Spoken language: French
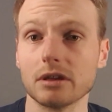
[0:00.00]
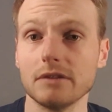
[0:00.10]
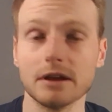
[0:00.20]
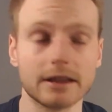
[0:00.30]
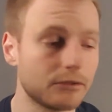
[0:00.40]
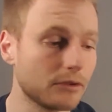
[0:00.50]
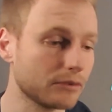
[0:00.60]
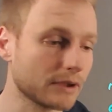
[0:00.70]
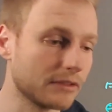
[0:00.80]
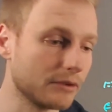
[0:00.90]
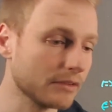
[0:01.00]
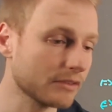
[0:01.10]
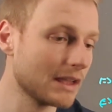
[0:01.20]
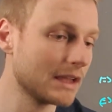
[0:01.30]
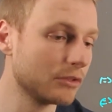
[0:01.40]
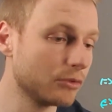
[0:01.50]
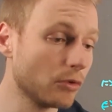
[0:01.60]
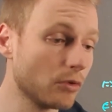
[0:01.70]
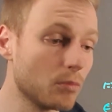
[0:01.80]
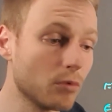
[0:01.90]
il devient 14 sur 14.
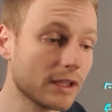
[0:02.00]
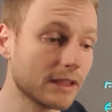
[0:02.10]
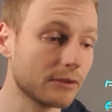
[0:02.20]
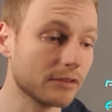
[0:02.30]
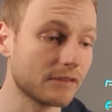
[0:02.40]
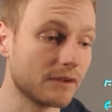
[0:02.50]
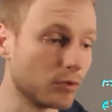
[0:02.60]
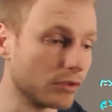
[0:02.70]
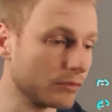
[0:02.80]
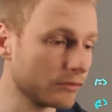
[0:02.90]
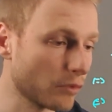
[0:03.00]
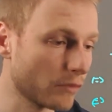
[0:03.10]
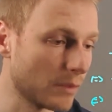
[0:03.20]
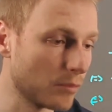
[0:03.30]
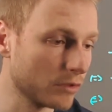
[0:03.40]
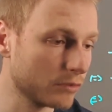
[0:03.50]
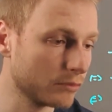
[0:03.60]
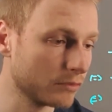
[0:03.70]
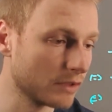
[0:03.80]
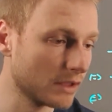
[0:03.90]
2 moins 14, ça fait moins 12, donc on a moins
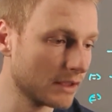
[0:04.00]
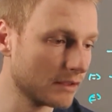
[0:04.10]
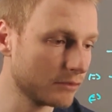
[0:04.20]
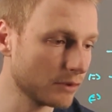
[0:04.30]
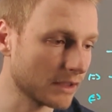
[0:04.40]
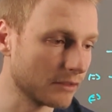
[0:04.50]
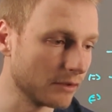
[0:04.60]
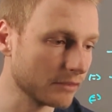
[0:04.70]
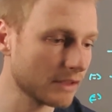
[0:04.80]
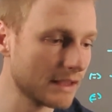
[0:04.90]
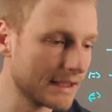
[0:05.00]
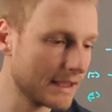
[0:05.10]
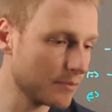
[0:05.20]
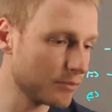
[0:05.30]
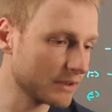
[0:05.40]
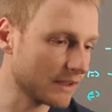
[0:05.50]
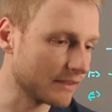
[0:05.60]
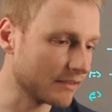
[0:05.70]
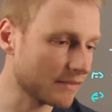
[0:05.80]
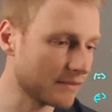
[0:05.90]
12 sur 14. Et pour le dernier,
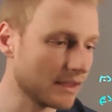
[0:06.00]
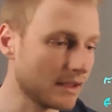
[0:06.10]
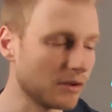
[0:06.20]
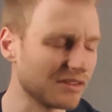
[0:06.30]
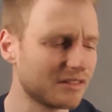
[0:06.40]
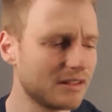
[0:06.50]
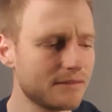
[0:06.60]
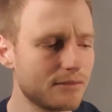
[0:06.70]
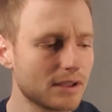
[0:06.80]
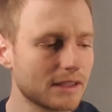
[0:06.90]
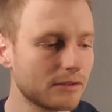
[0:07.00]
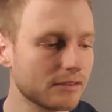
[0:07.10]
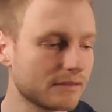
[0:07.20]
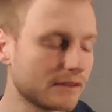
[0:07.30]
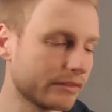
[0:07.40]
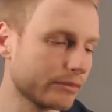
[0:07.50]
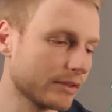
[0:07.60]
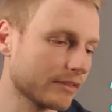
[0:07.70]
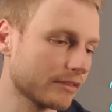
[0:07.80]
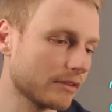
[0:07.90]
ça fait, alors 6 x 14, ça fait
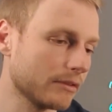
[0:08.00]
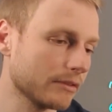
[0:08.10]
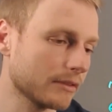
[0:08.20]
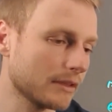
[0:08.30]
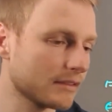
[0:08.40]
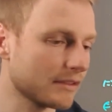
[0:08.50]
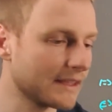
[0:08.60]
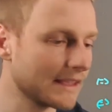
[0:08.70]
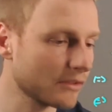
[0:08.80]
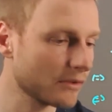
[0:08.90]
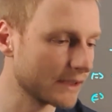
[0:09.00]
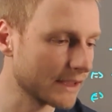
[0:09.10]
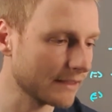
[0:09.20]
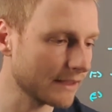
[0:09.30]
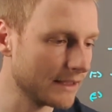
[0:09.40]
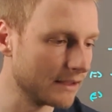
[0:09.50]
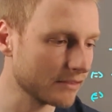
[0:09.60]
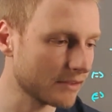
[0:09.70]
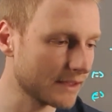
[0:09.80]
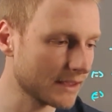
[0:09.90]
60, ça fait 84, et 1,
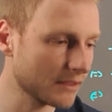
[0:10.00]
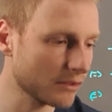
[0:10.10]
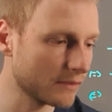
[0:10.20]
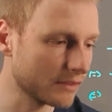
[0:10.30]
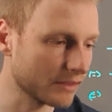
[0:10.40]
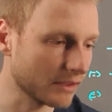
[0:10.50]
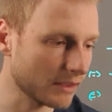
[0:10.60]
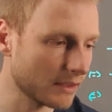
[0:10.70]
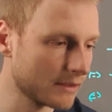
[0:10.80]
ça fait 85